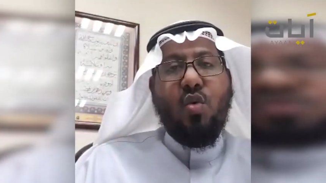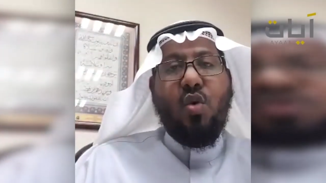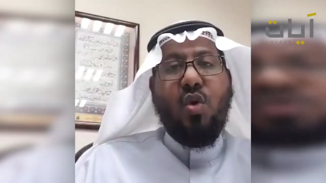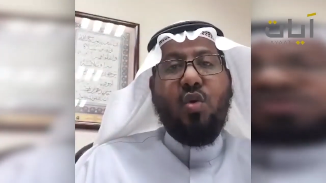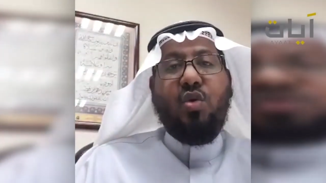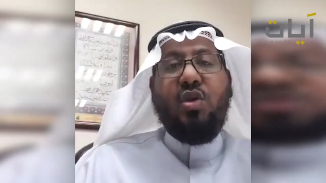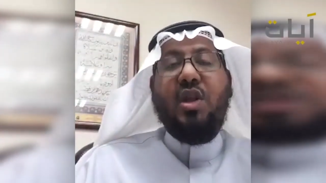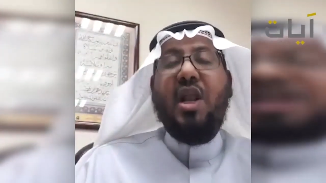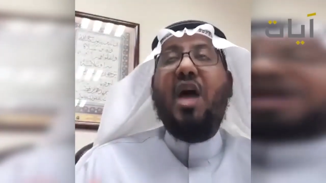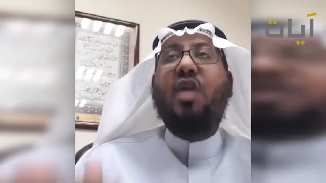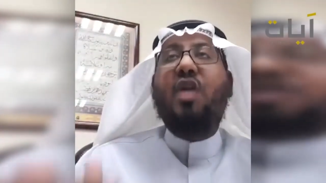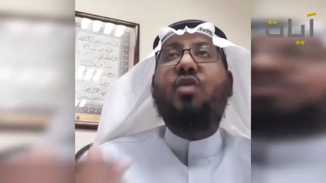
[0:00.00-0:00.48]

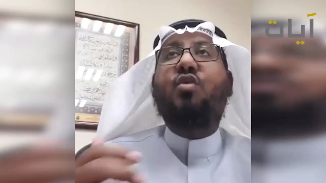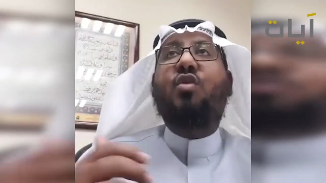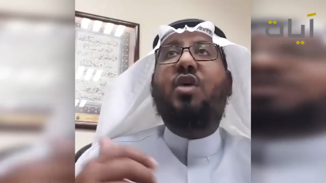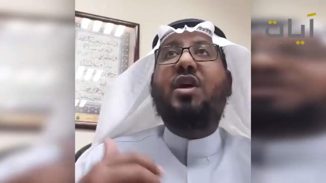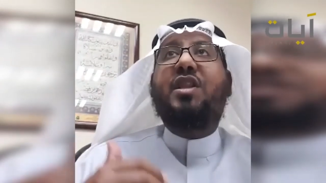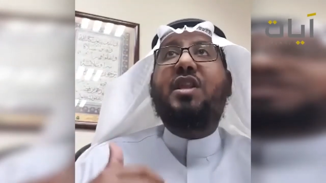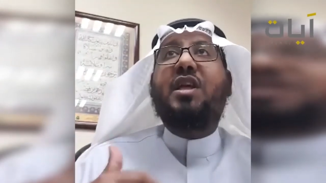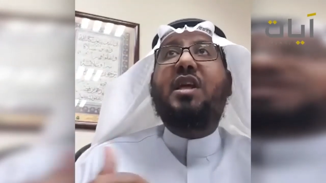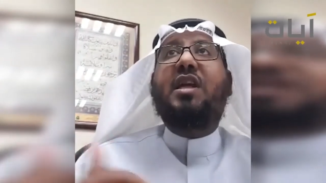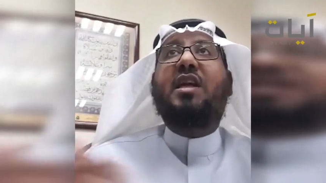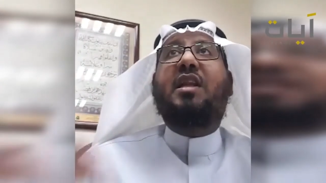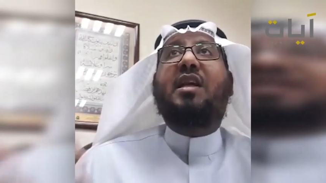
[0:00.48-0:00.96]
ترى
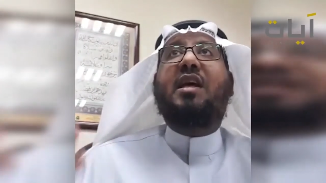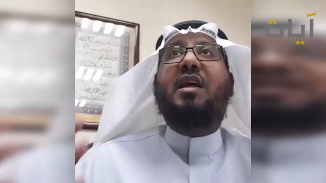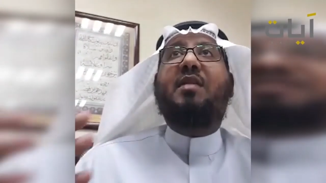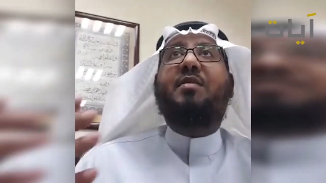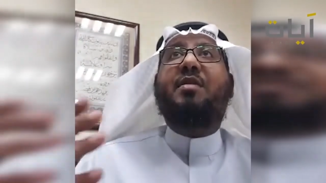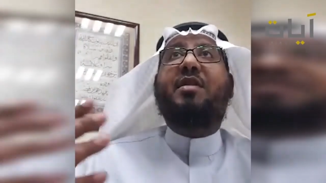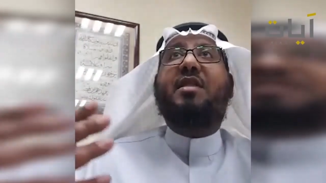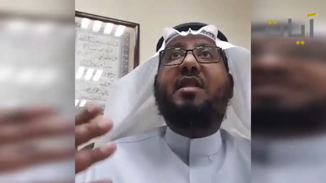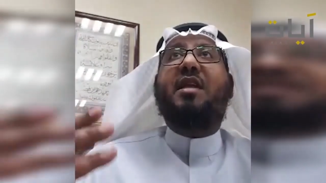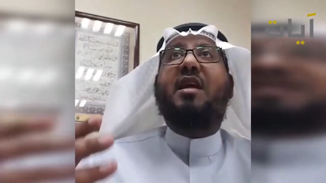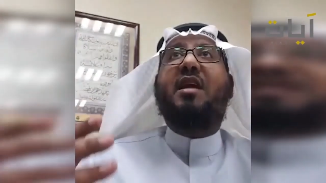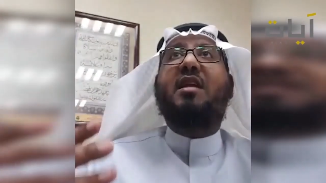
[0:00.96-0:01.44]
القرآن
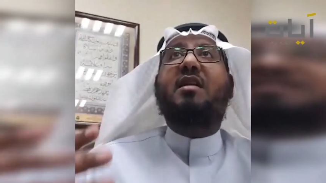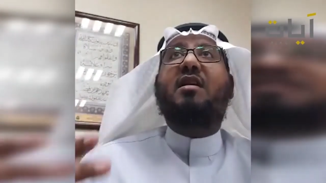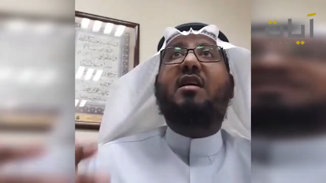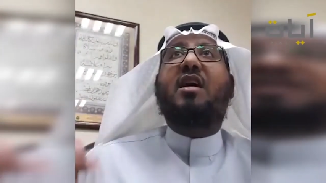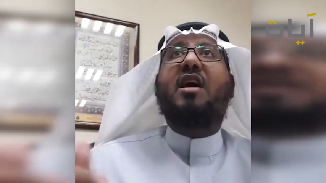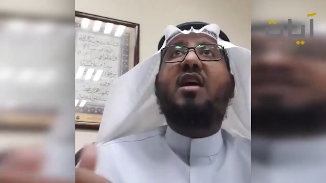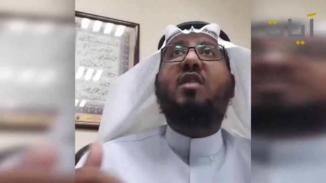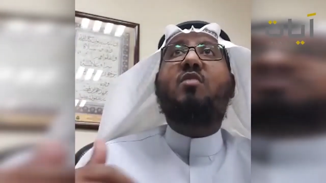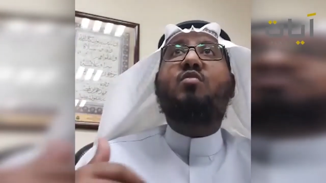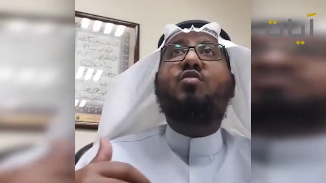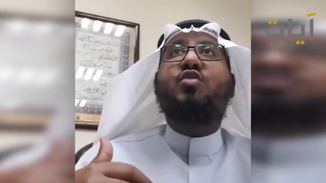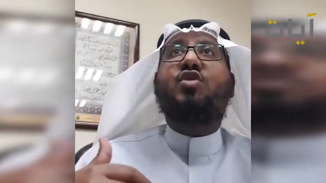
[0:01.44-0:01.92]
الله عز
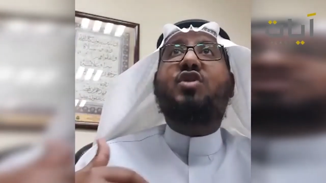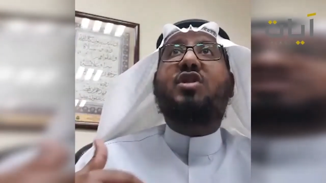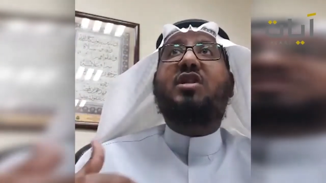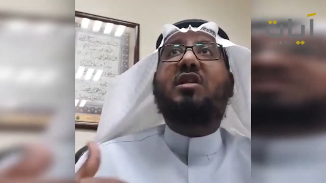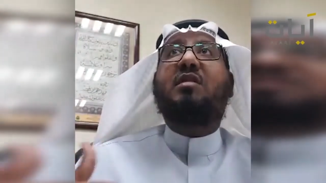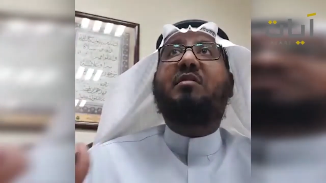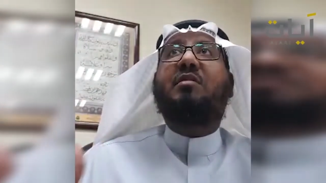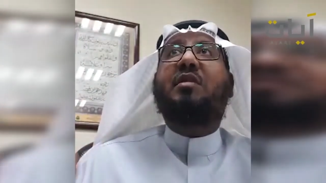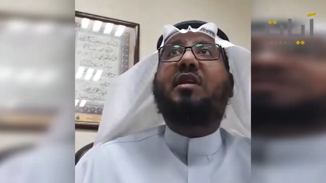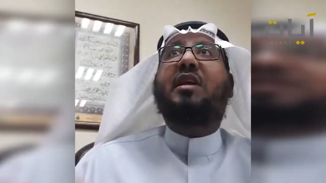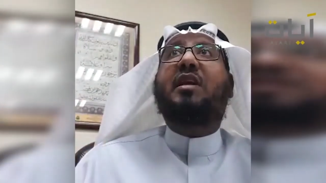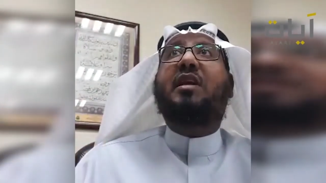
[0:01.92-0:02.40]
وجل جعل
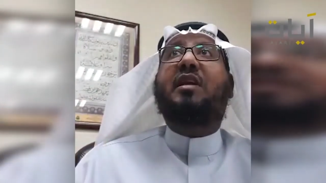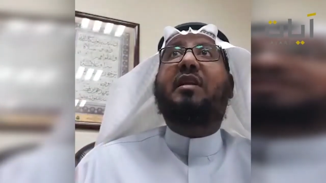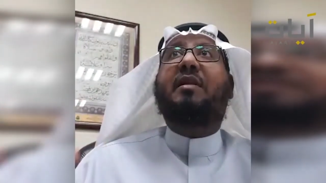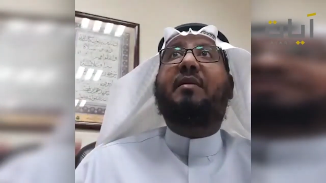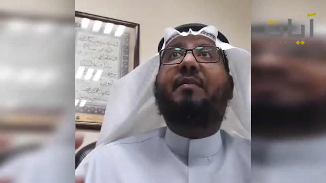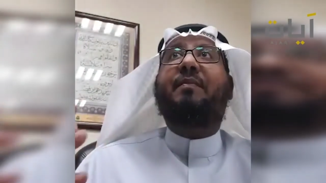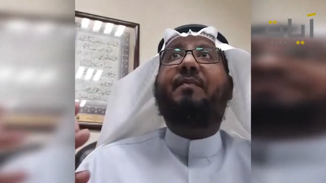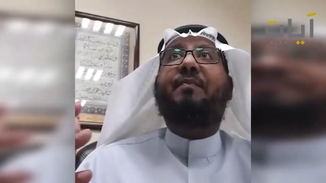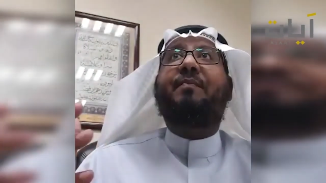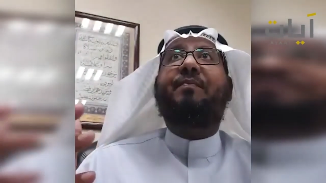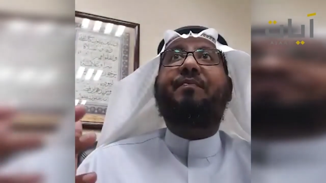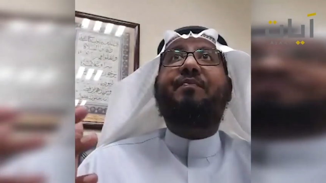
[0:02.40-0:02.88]
فيه
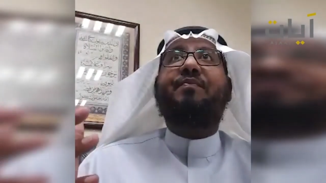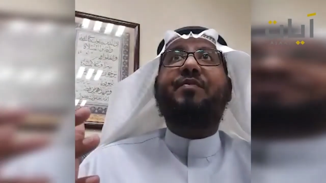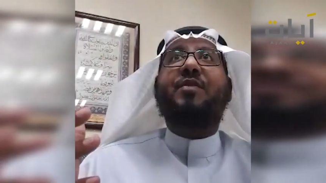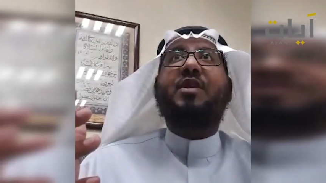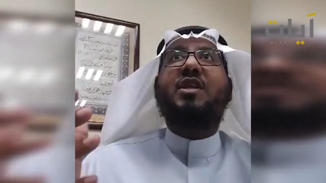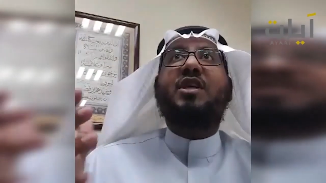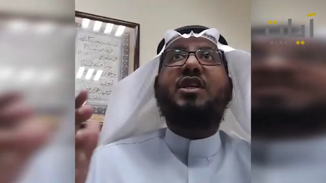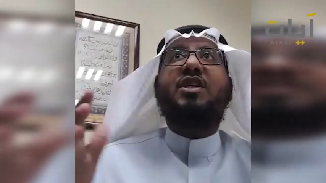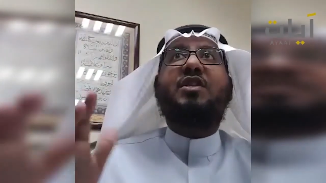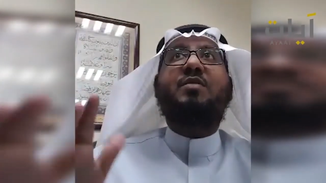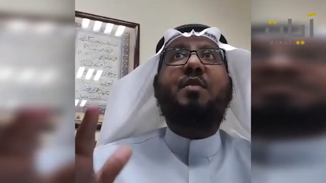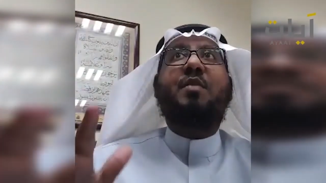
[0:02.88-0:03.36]
خاصية
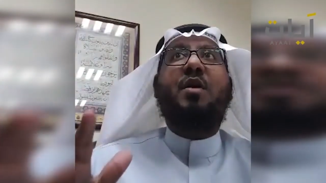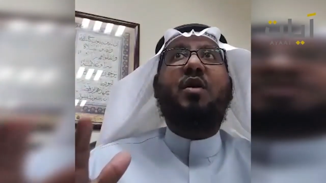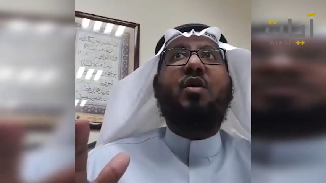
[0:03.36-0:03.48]
الهداية